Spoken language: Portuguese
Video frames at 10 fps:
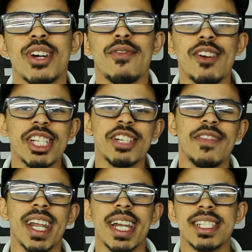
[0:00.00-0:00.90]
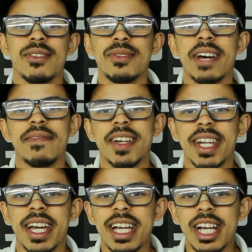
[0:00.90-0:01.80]
Só foi a gente falar na
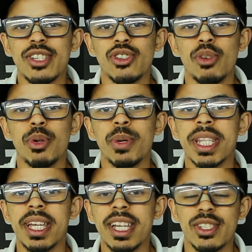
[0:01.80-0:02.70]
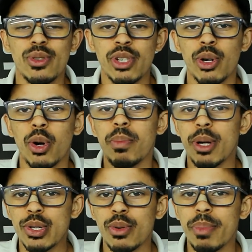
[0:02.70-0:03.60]
segunda-feira sobre o interesse interesse dos
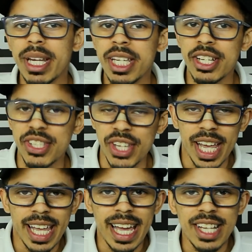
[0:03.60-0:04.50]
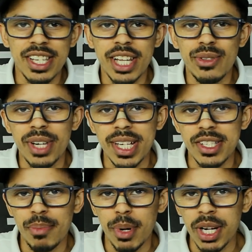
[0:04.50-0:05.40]
europeus no Benítez que a diretoria
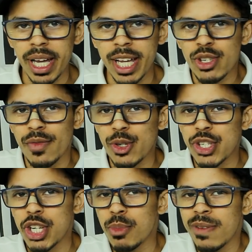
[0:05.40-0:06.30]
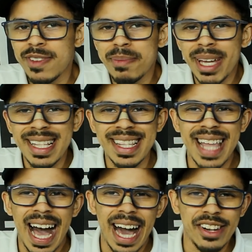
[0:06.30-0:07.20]
São Paulina resolveu se
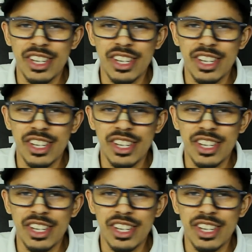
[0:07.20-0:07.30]
movimentar.